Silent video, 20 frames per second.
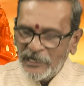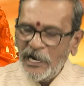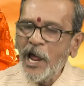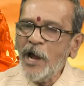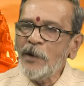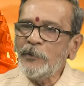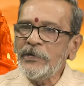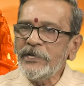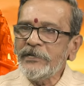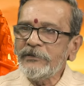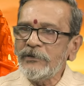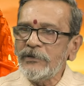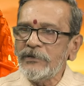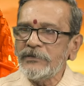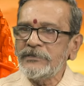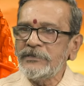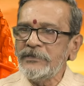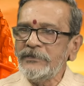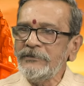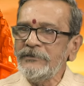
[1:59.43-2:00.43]
రాముడి
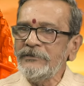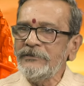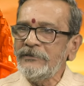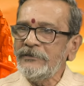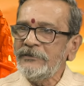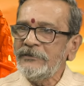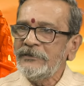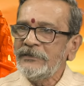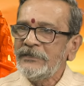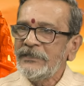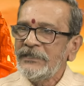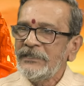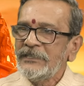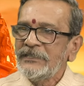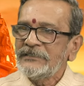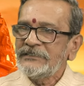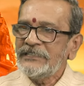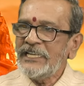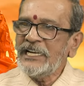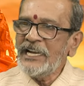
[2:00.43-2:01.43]
కోసం
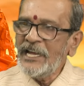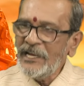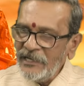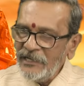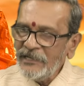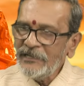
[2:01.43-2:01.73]
తన